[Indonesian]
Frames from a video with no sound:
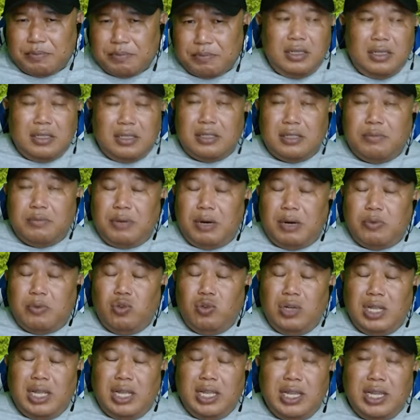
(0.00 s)
Sebab
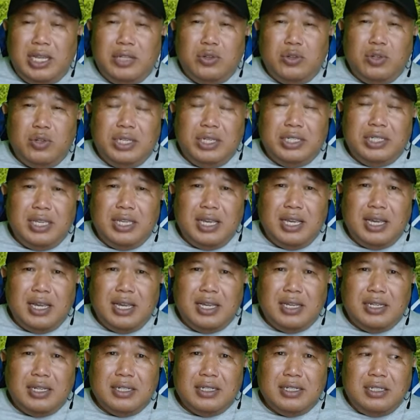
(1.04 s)
wilayah Indonesia
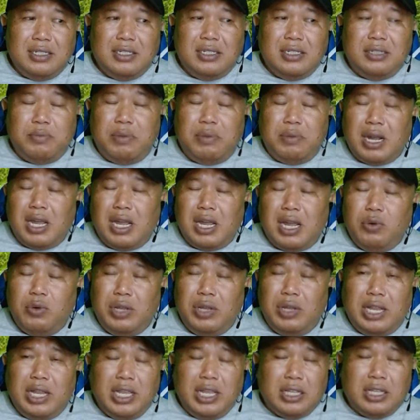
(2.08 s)
sebagai
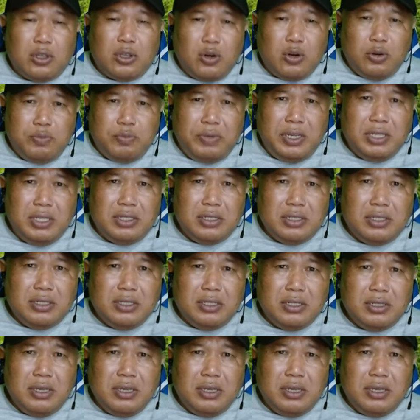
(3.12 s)
wilayah tropis